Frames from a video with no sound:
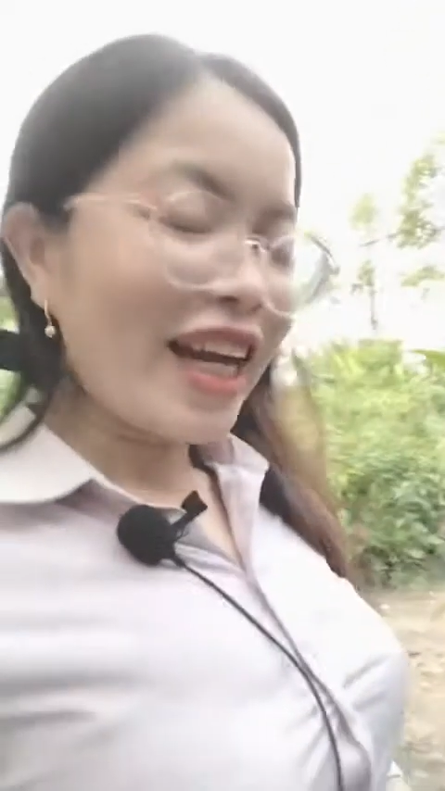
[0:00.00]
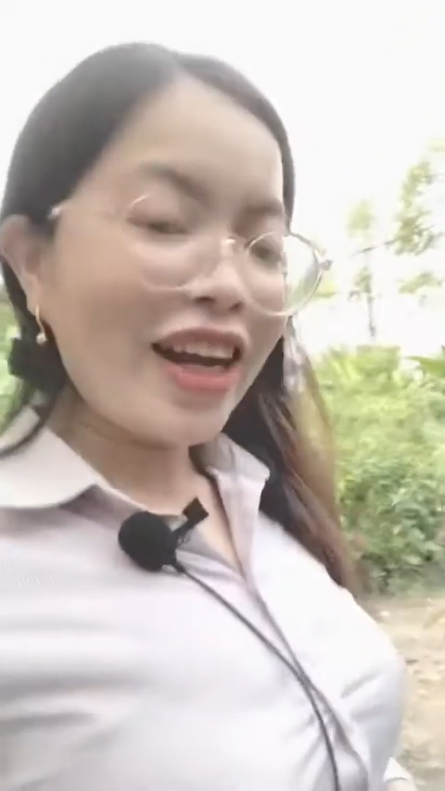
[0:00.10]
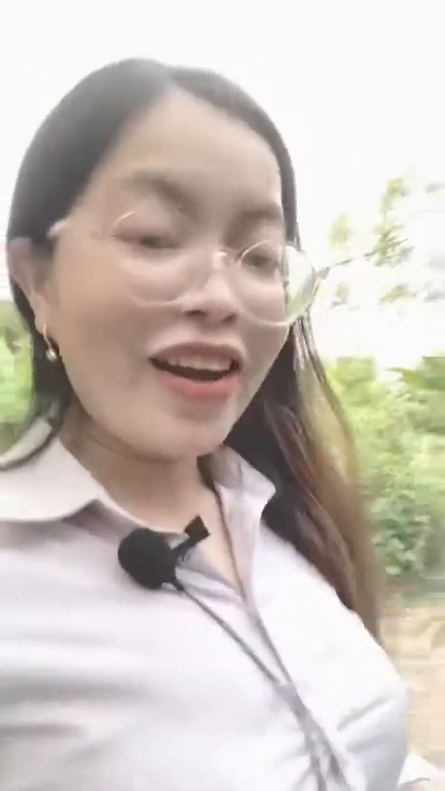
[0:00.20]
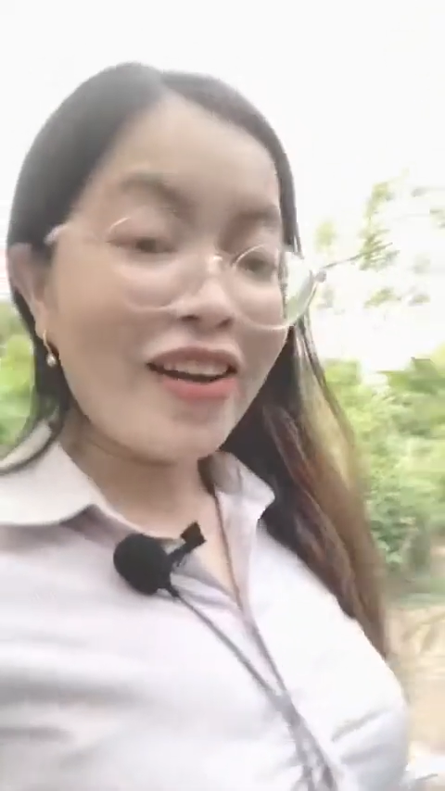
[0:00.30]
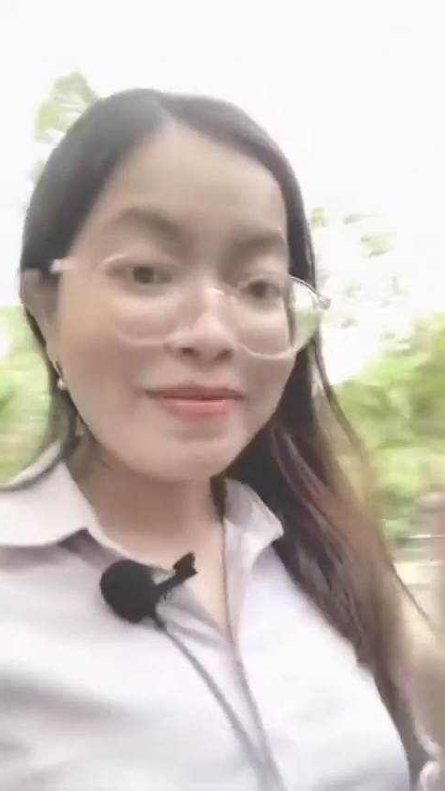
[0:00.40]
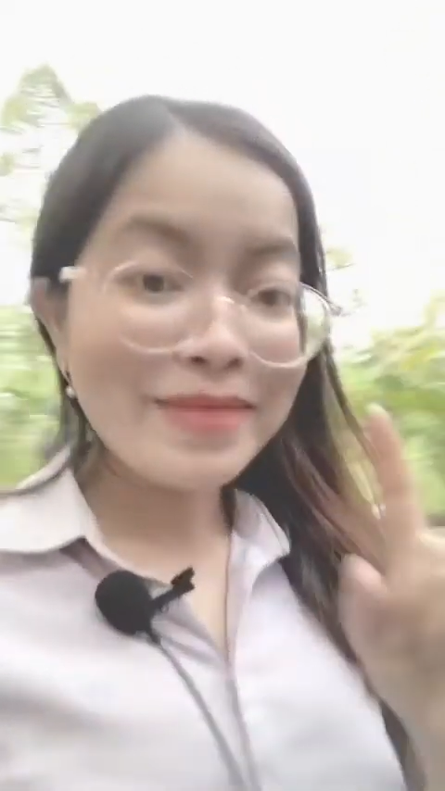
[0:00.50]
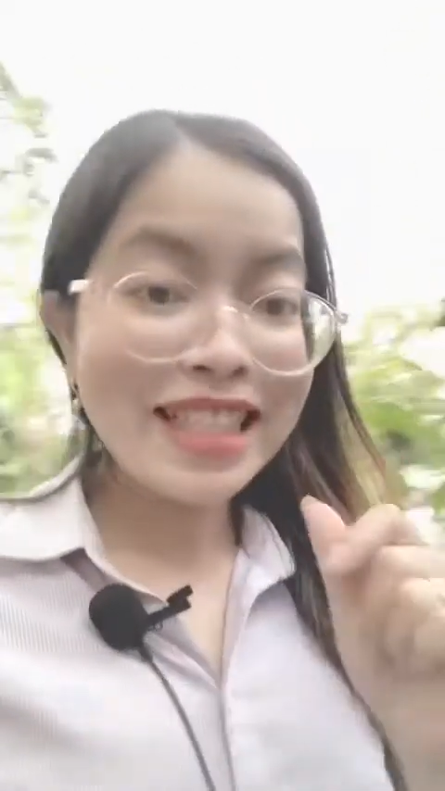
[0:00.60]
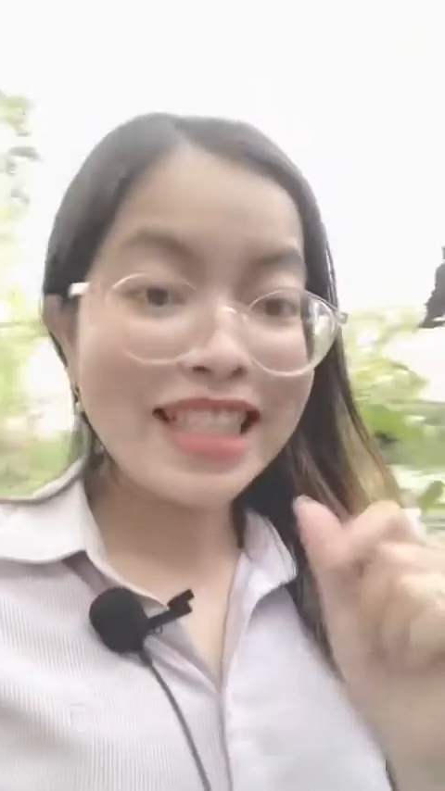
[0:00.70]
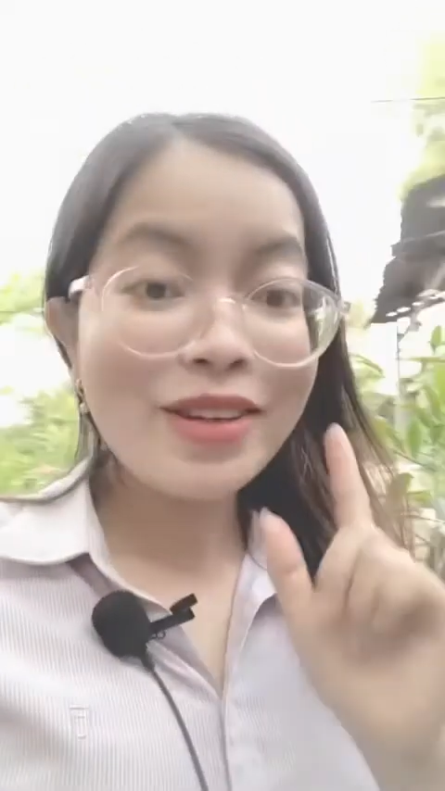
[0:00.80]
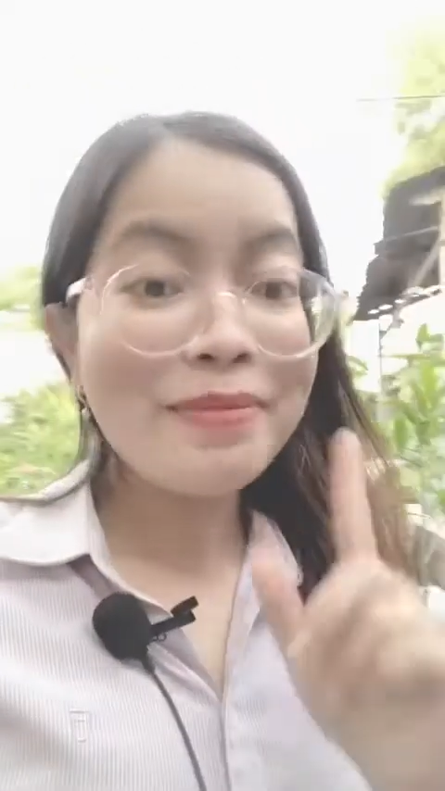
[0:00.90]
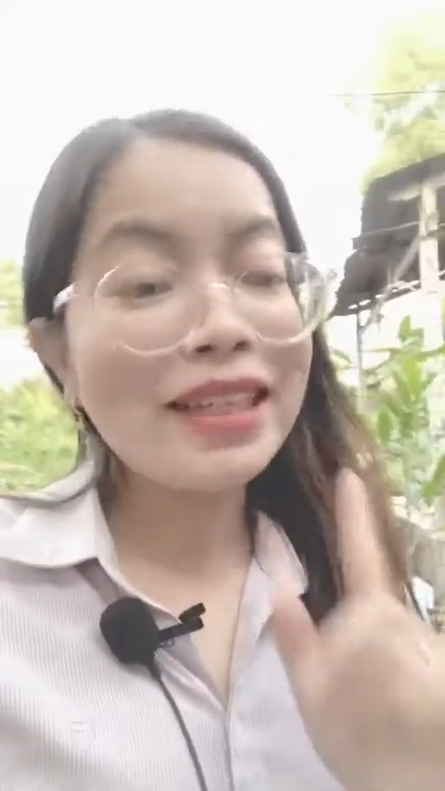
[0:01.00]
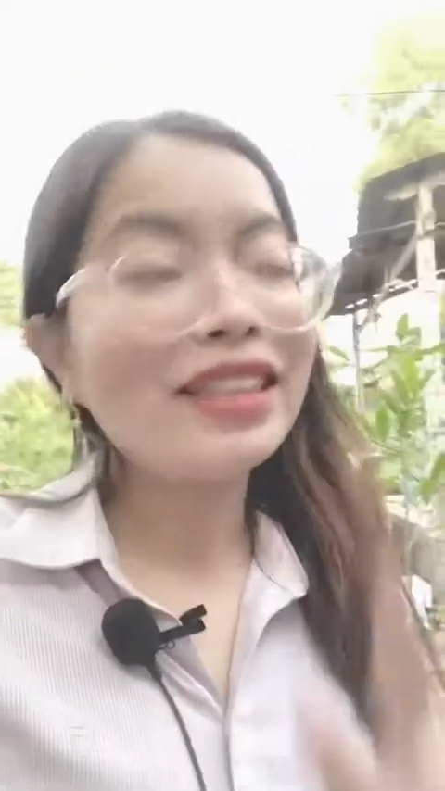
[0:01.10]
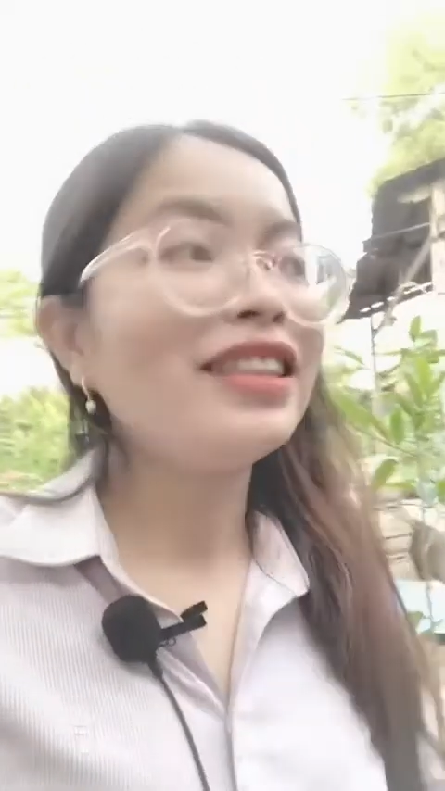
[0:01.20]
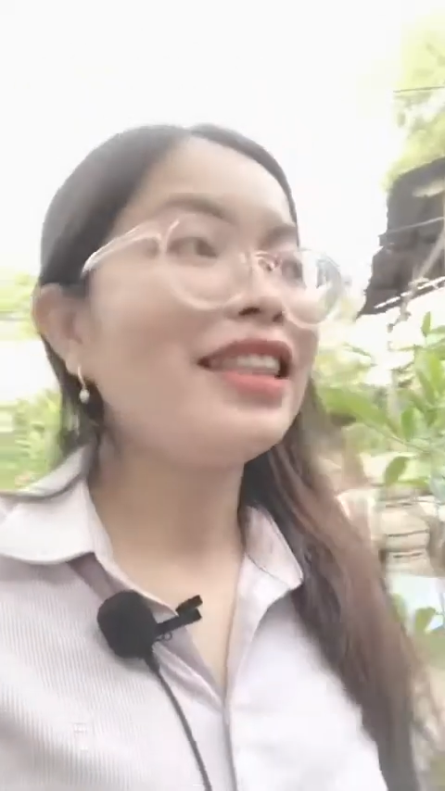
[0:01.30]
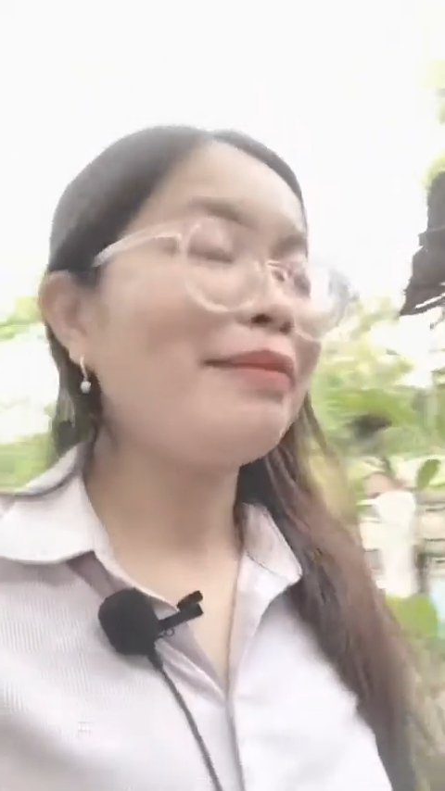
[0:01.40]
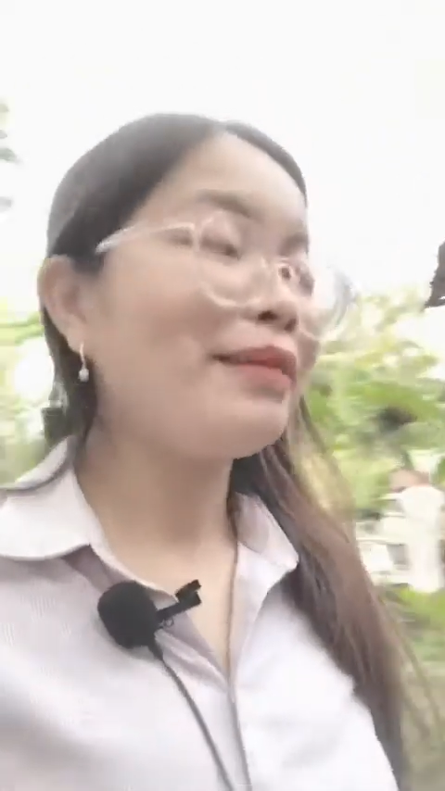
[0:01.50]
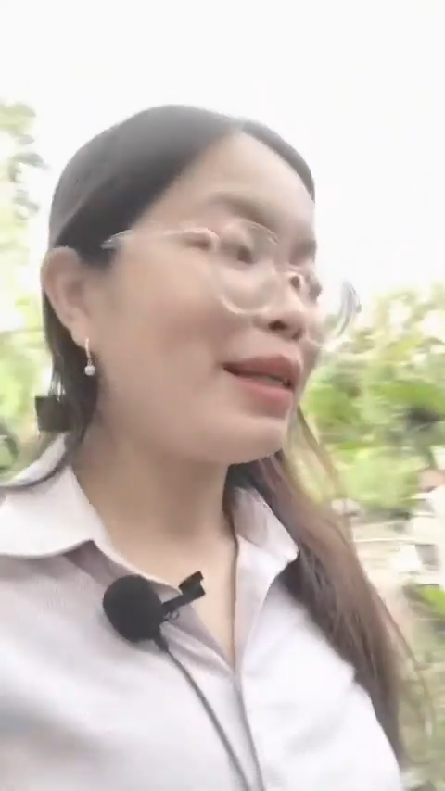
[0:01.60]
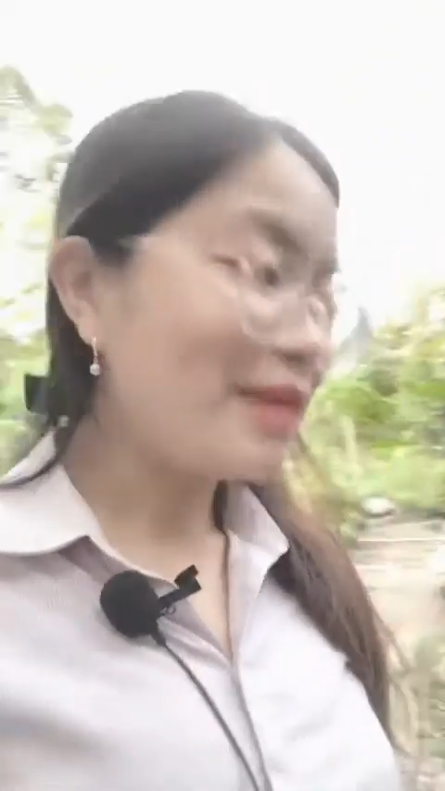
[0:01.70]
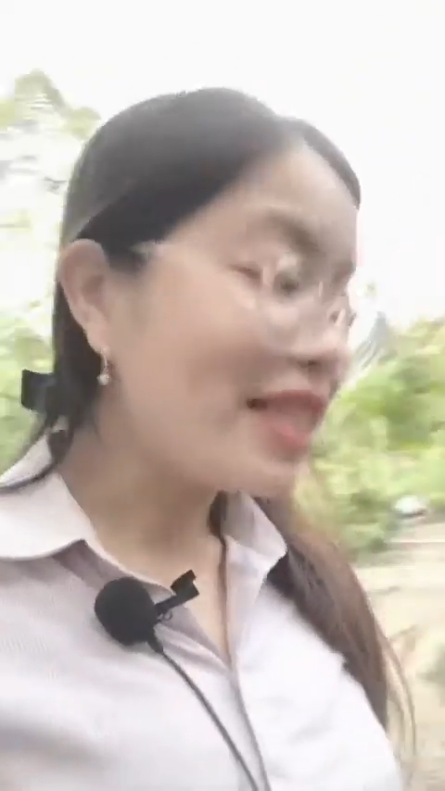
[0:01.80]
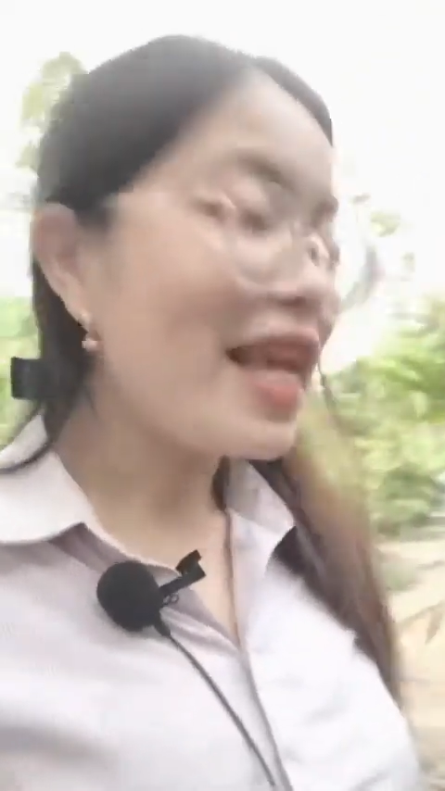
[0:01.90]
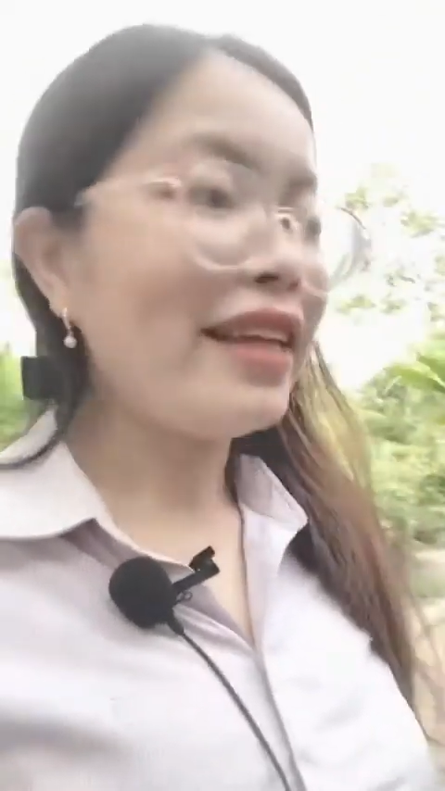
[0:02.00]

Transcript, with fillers: Rồi mình sẽ cho bạn xem cây mỹ